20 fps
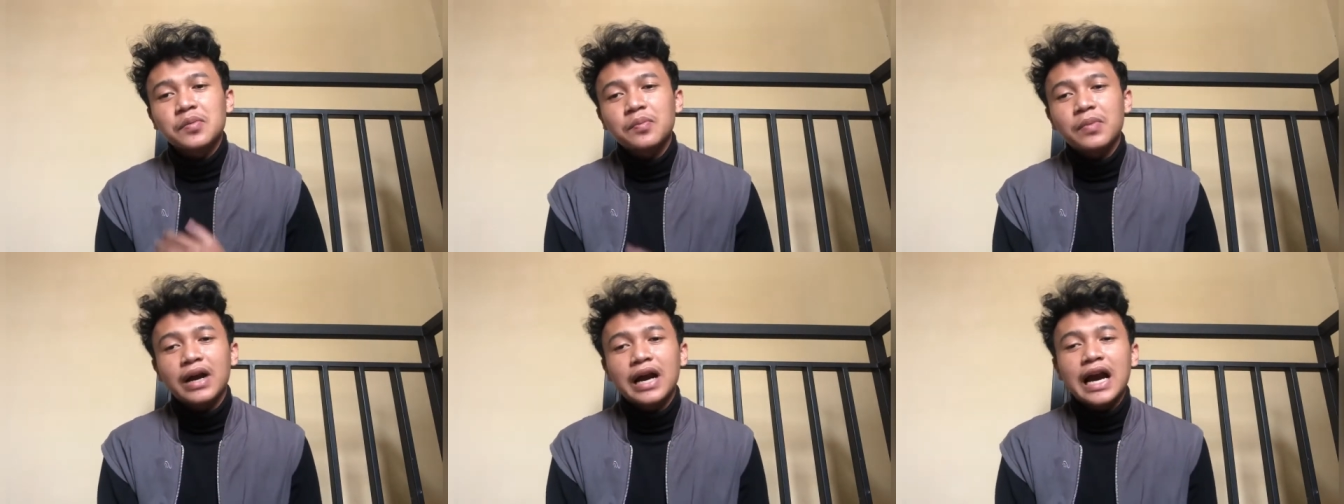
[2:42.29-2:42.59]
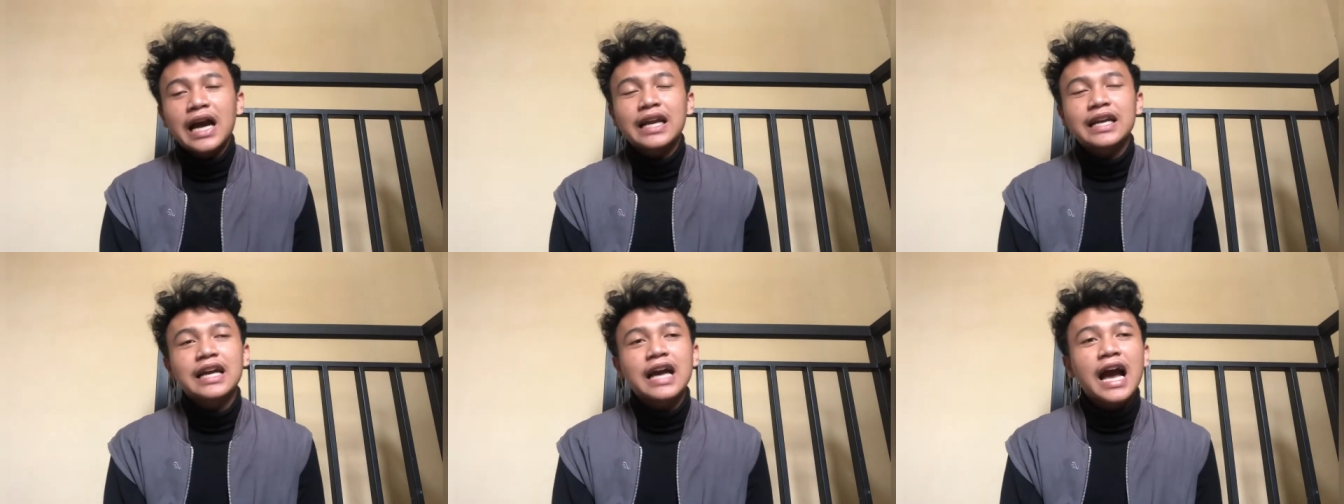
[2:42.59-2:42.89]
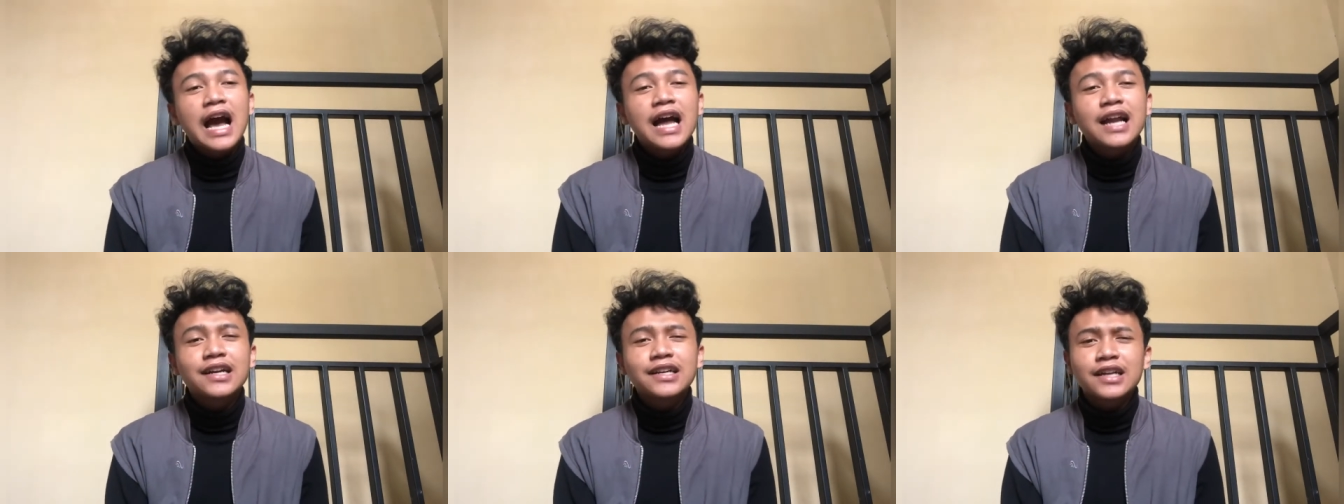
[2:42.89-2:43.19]

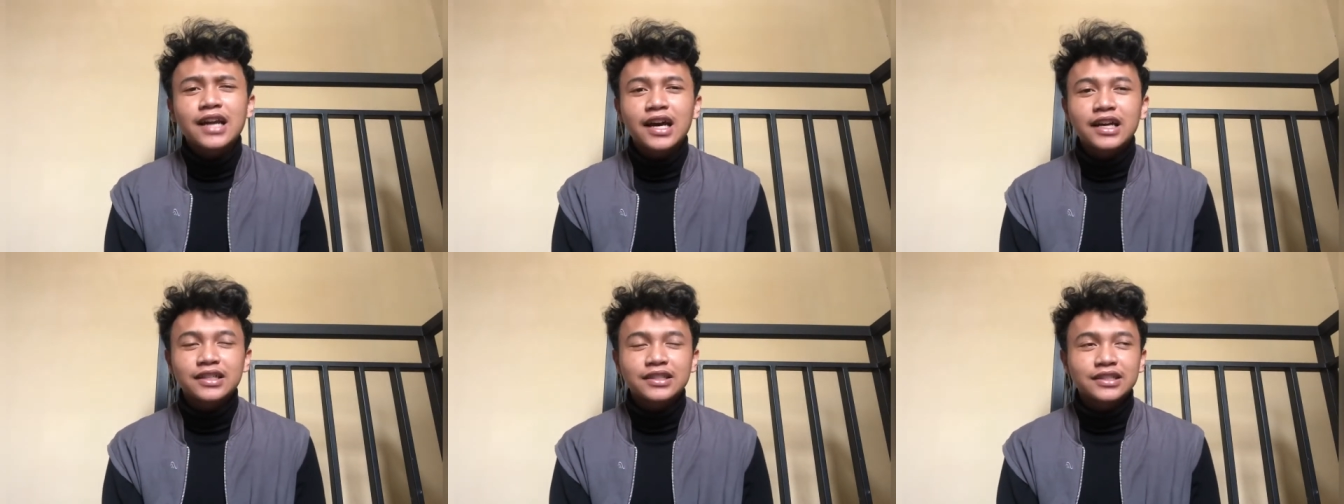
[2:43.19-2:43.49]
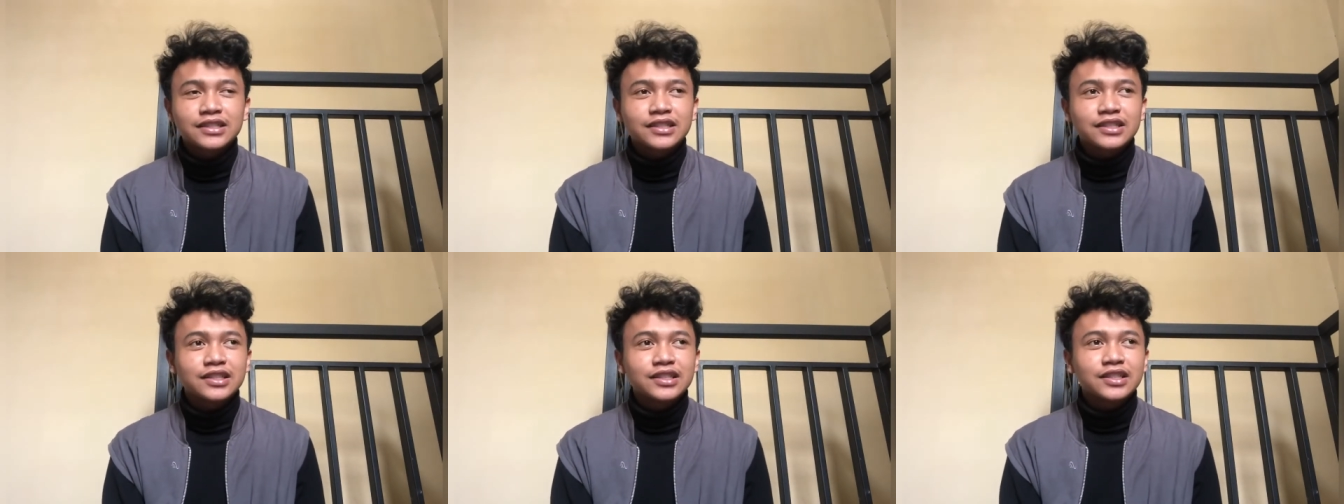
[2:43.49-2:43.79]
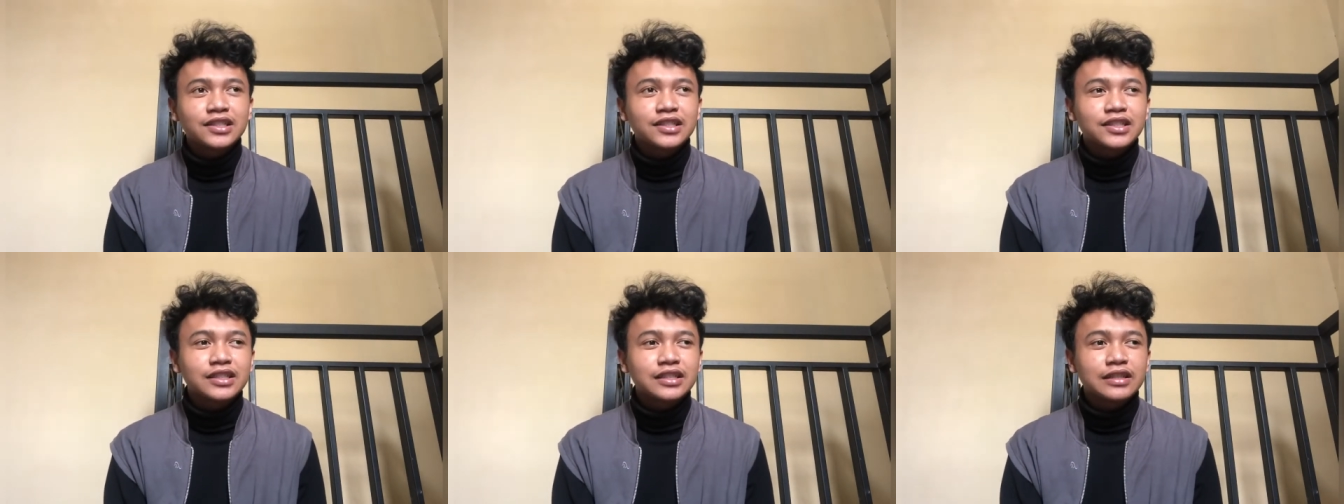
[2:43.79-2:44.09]
penghargaan
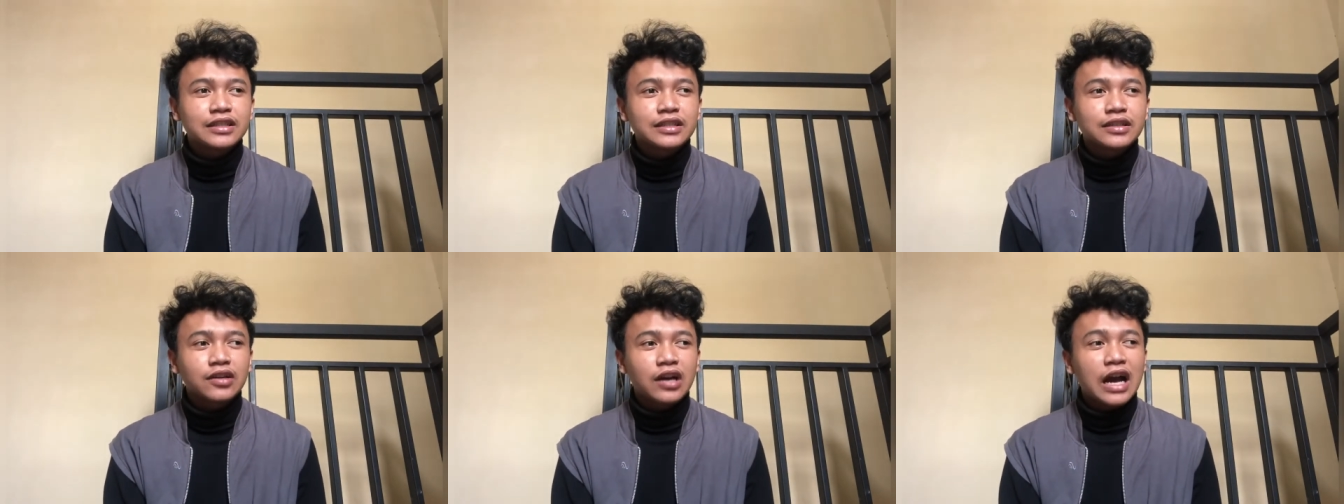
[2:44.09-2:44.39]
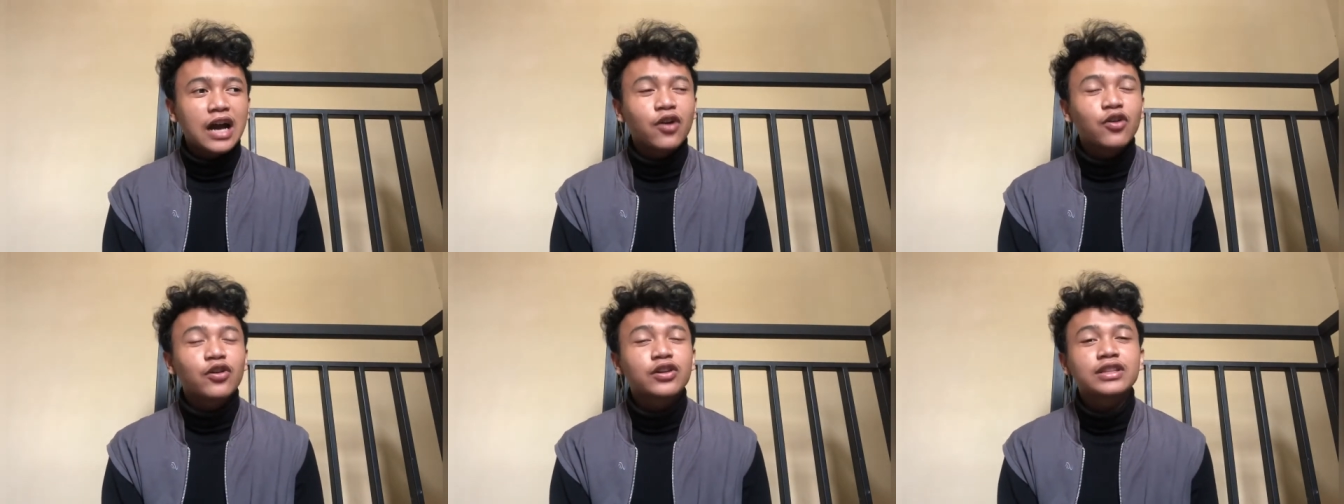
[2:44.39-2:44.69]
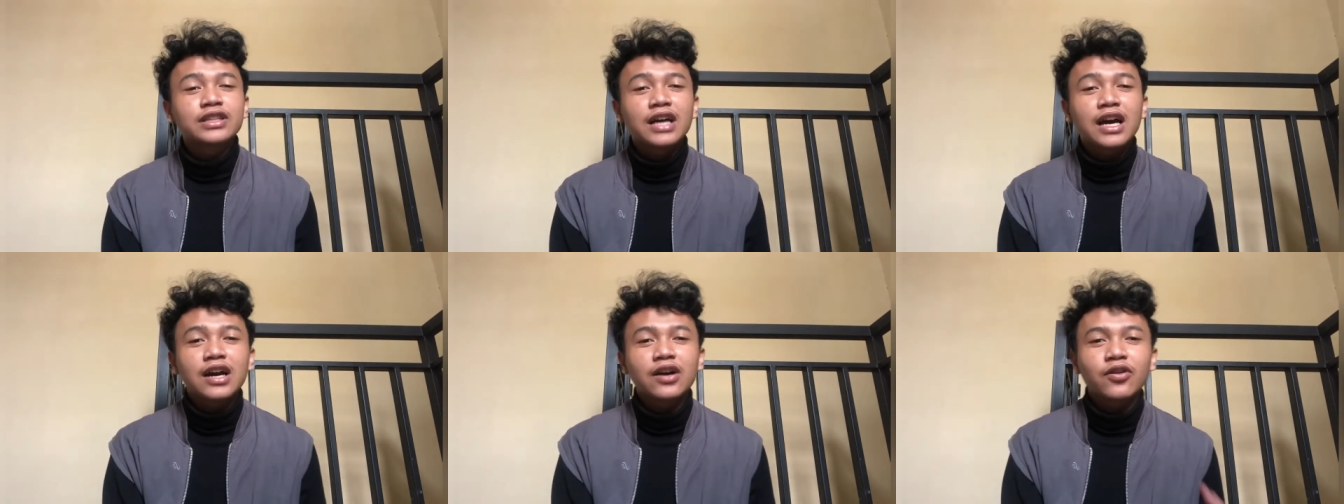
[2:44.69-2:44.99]
dari
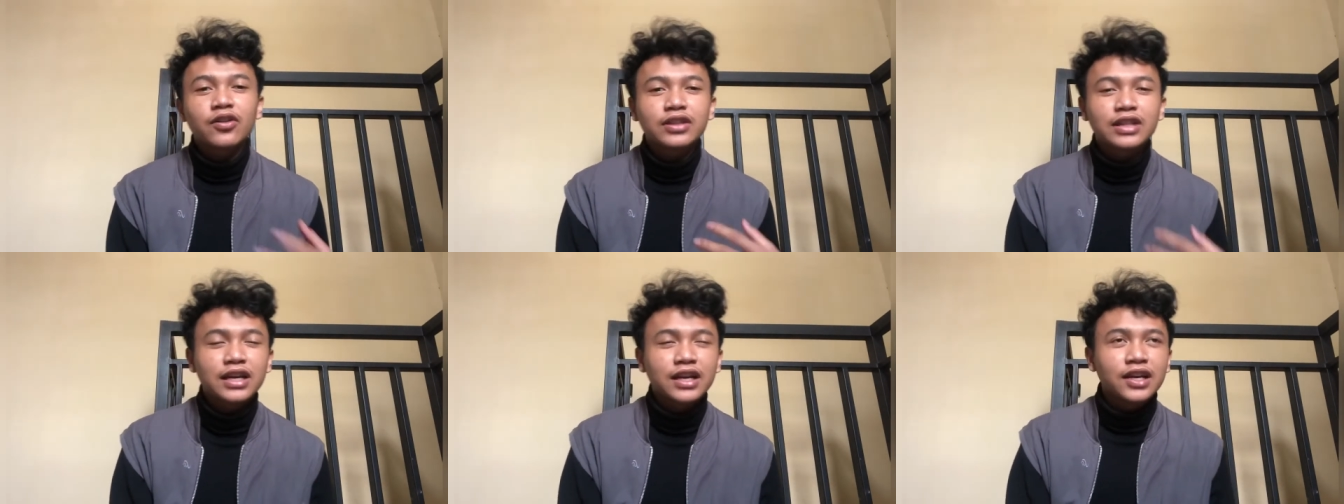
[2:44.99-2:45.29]
anggota-anggota